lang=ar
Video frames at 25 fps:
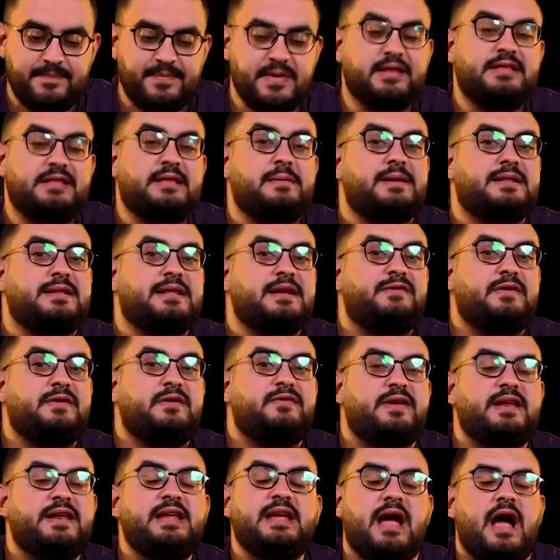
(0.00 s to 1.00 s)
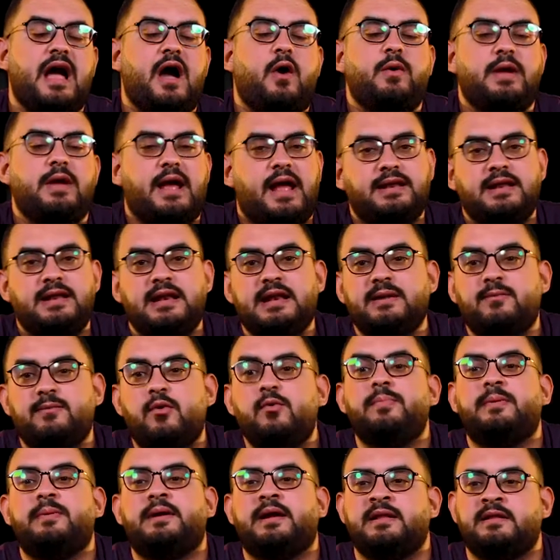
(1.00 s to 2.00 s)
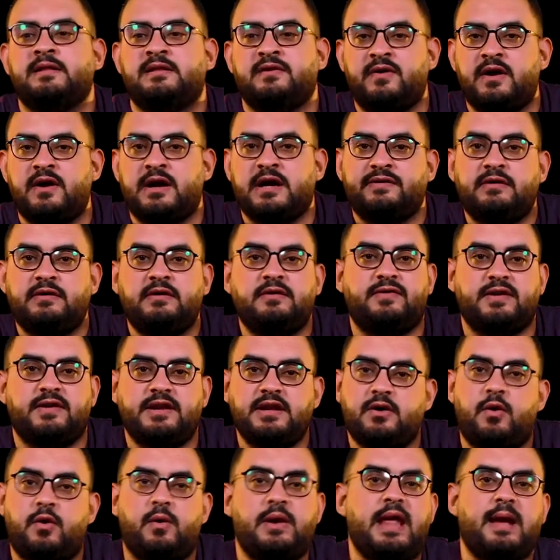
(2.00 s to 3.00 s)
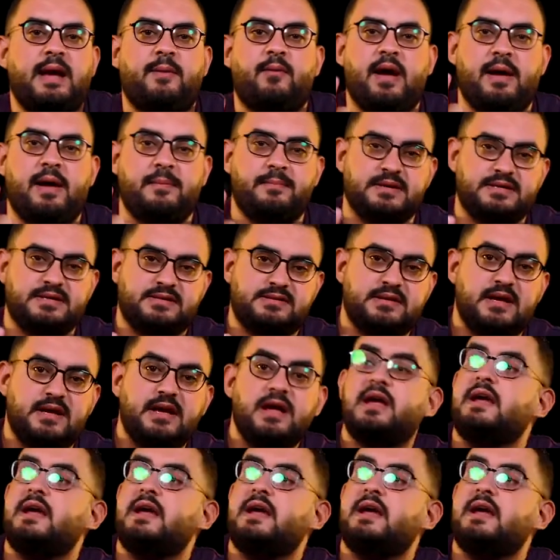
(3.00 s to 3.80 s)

انت محتاج في الفريق او يعني اللي ممكن تفكر فيه في الفريق هو لاعب واحد بس